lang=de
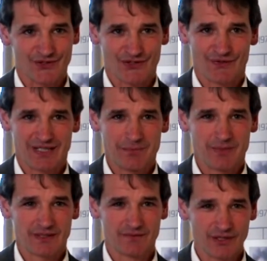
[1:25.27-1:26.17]
Also wir
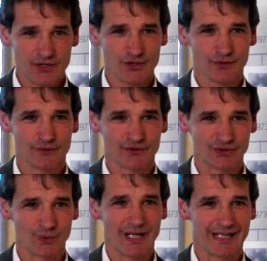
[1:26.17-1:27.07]
können in der Wirtschaft
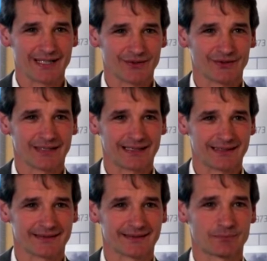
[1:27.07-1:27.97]
so agieren und
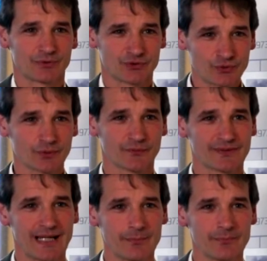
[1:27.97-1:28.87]
handeln, dass wir
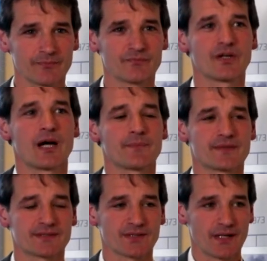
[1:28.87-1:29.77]
Zukunft haben. Wir haben
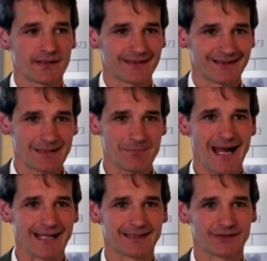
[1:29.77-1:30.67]
die Säule der
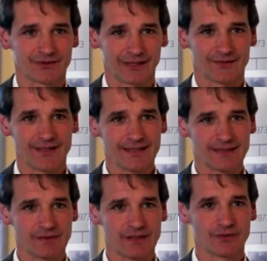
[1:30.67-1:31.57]
Gemeinde- und
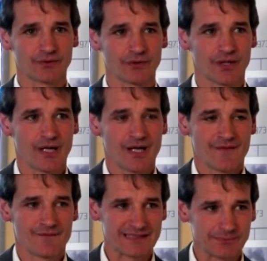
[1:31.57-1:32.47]
Regionalentwicklung.
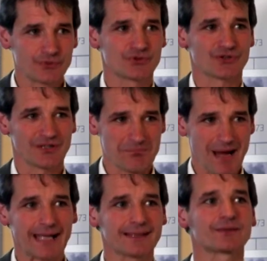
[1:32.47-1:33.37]
Was müssen
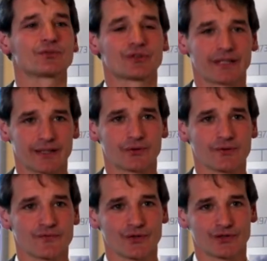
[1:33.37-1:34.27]
Gemeinden und
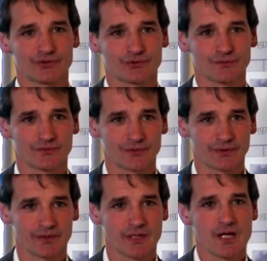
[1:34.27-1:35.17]
Regionen für ihre Zukunft
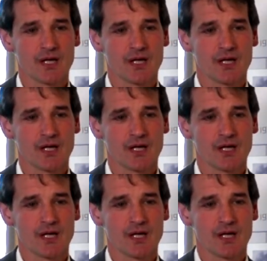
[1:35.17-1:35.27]
tun?